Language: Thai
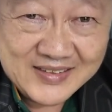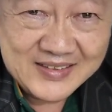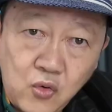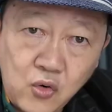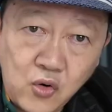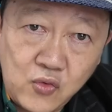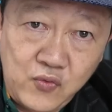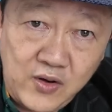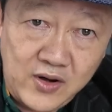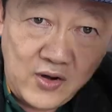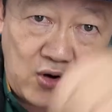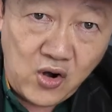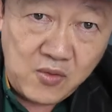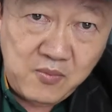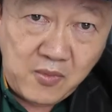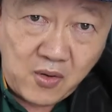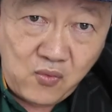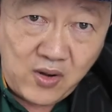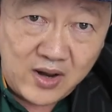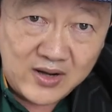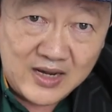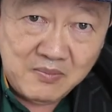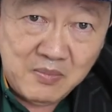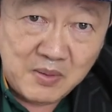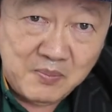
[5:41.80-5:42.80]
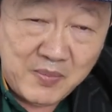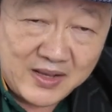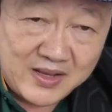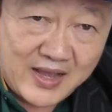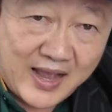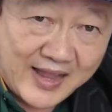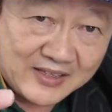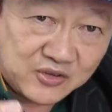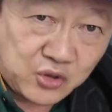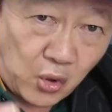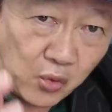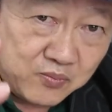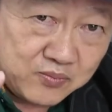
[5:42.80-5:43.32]
คุณวิโรจน์บอกว่านี่มันเป็น
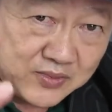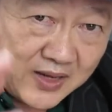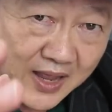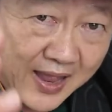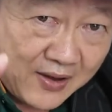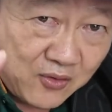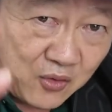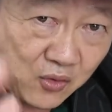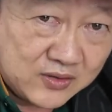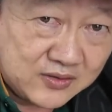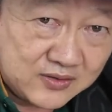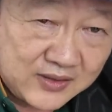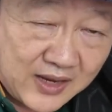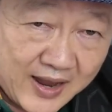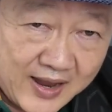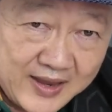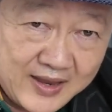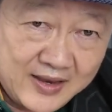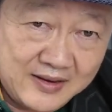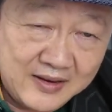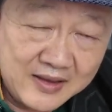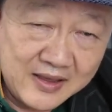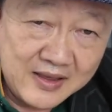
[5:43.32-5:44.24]
การตบหน้าคนไทย